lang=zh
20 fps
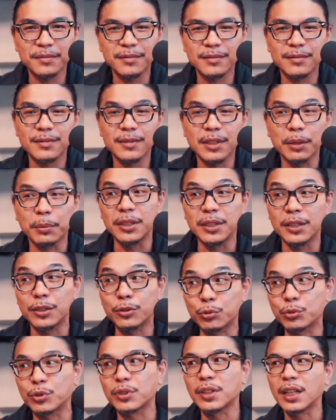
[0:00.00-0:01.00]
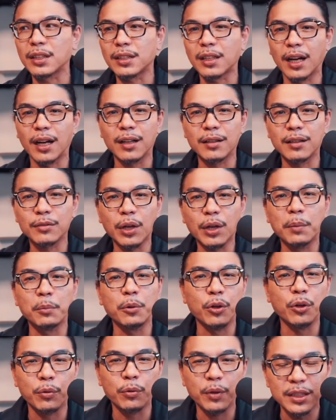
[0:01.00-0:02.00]
要不然你的族群太大了，对他们
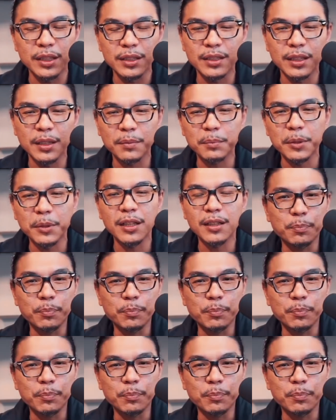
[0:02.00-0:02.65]
会有威胁嘛。